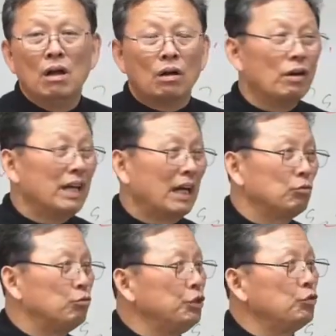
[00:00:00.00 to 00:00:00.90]
거의 한
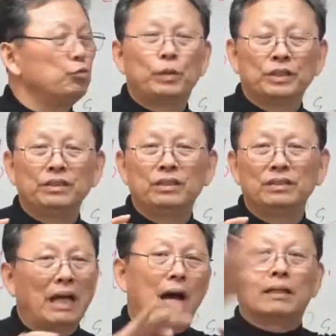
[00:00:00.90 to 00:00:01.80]

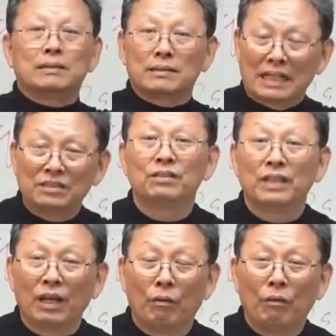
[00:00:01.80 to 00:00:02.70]
99%는 다 찬성을
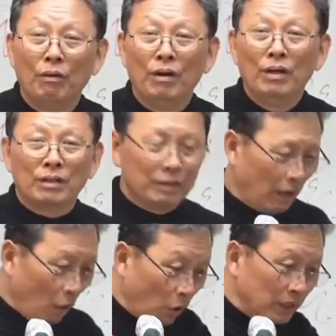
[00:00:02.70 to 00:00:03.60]
해요.
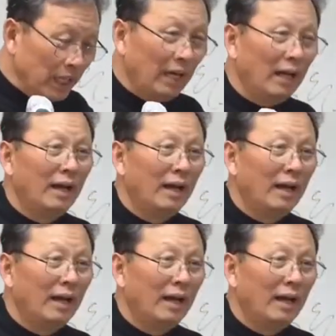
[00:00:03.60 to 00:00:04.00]
근데 거기에